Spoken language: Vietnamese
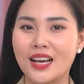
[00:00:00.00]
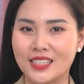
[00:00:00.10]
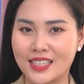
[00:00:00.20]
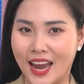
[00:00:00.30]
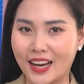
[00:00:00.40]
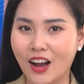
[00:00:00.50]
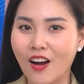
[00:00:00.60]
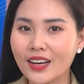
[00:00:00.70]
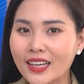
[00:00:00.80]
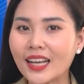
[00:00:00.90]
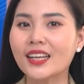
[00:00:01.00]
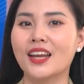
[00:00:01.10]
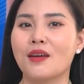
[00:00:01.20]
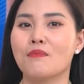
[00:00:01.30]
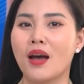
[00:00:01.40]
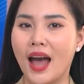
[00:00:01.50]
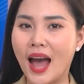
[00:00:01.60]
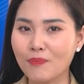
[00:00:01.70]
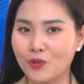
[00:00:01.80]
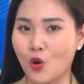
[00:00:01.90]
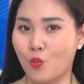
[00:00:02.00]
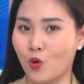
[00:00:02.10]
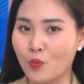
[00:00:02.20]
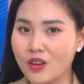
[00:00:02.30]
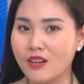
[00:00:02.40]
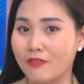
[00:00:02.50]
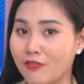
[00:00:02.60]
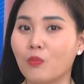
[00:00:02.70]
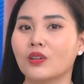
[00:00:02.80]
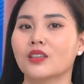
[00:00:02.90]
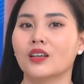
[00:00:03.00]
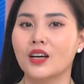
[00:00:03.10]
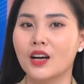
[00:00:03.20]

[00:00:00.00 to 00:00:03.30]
sẽ có cách để mà áp dụng cũng như là phòng ngừa